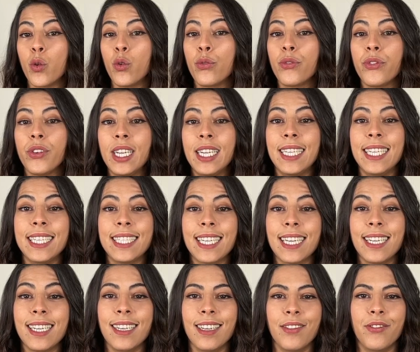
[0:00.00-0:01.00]
Au fil des
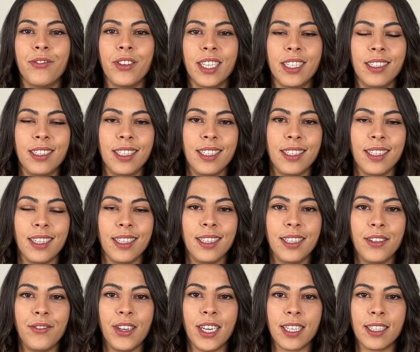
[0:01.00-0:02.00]
années, Fendi s'est
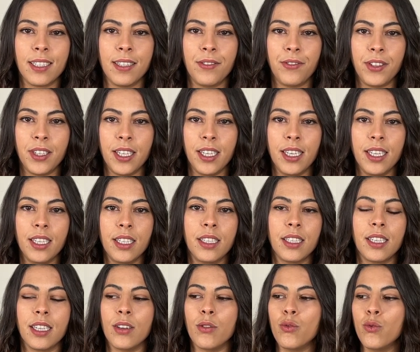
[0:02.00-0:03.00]
diversifié,
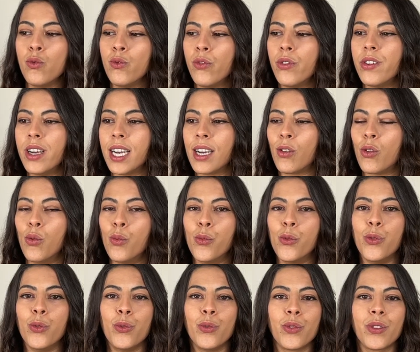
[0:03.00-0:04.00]
s'est ouvert au
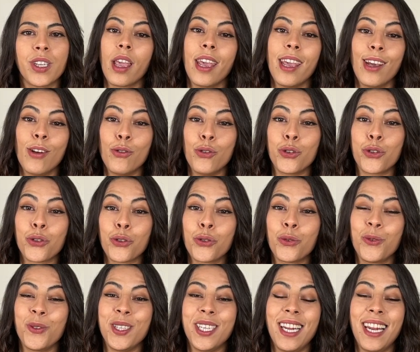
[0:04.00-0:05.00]
monde et
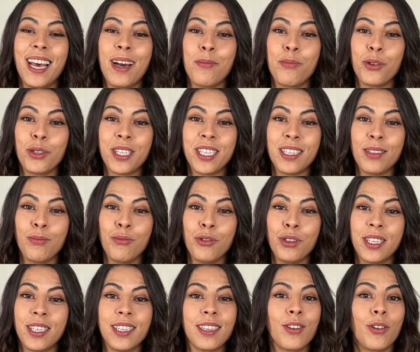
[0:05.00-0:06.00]
aujourd'hui, la petite
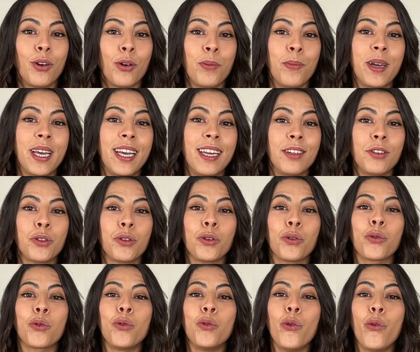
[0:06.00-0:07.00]
boutique romaine se
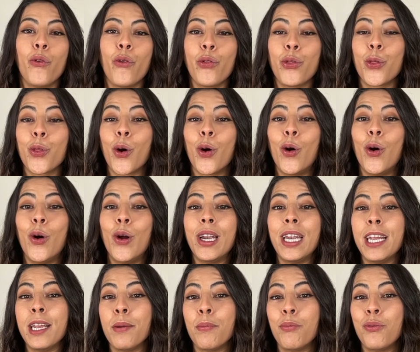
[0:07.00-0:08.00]
trouve dans
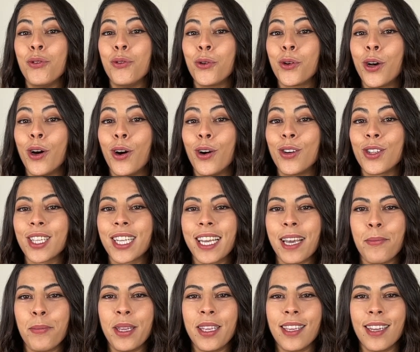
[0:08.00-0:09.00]
les plus grandes
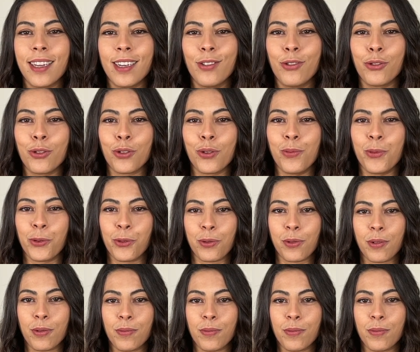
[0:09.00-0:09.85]
capitales de ce monde.